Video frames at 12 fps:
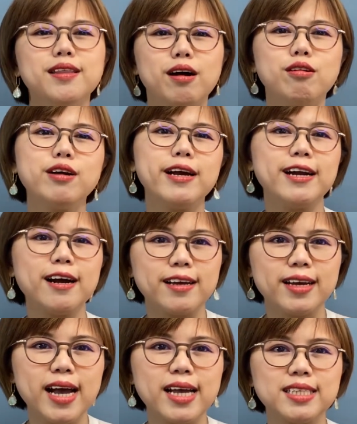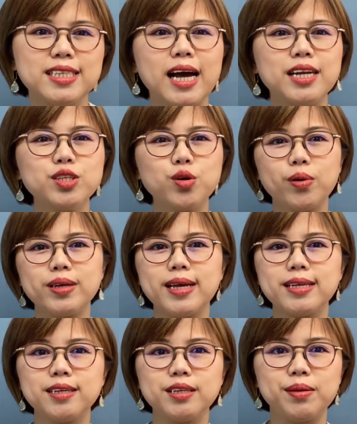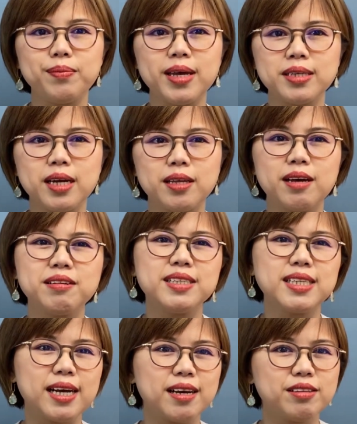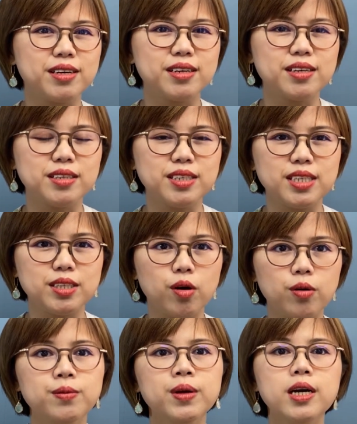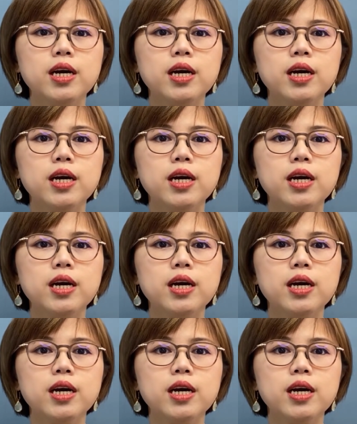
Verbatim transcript: 然后可以让你看一下，你总会在这里面找到你想要的科系哦。